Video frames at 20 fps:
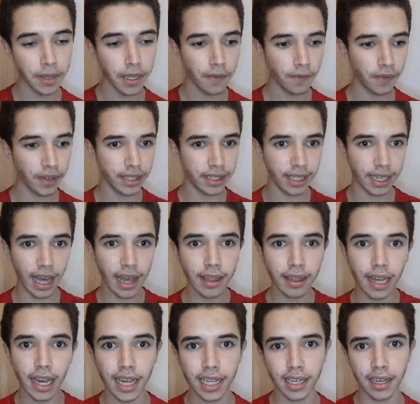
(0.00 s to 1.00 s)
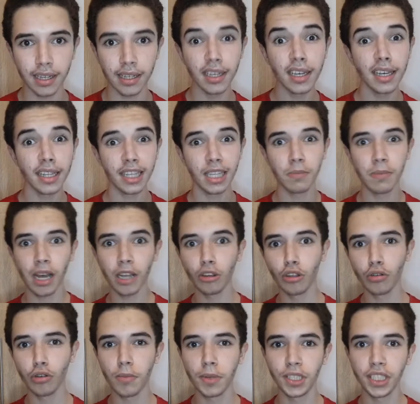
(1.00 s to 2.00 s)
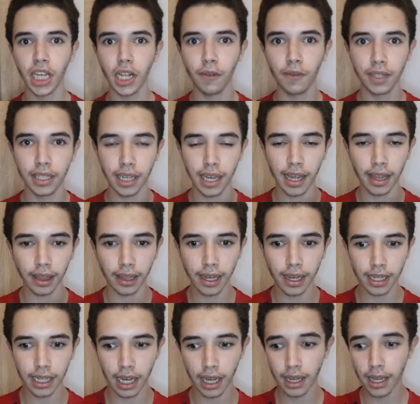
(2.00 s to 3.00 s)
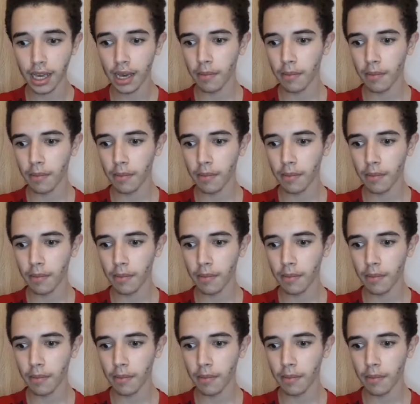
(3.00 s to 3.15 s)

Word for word: في اتخاذ القرار ديما عنده شويه مشاكل في اتخاذ القرار